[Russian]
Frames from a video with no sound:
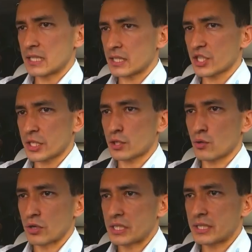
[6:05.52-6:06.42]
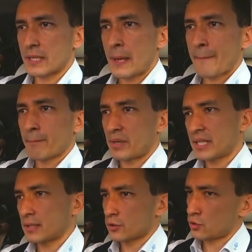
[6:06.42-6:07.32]
снижать скорость.
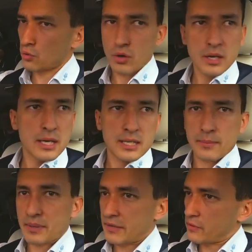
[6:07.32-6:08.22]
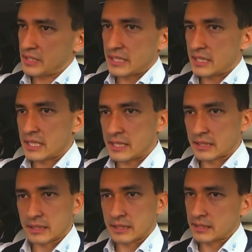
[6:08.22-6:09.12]
Понятно, что, как правило, здесь
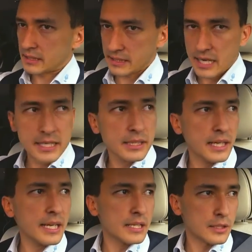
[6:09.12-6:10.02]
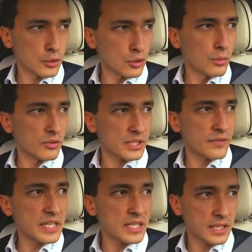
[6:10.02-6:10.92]
ездят э, сзади, да, и за рулем у вас
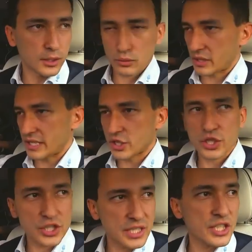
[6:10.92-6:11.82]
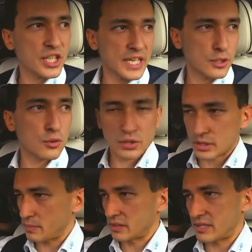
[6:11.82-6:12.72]
водитель, который, конечно же, снижает
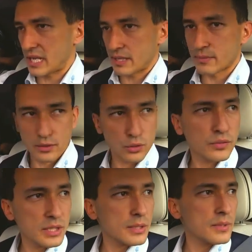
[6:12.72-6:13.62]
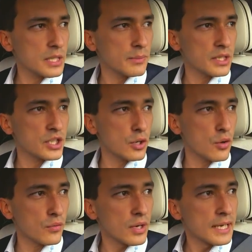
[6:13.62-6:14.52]
скорость перед всякими неровностями типа
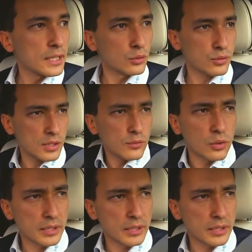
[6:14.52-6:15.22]
лежаков, но все равно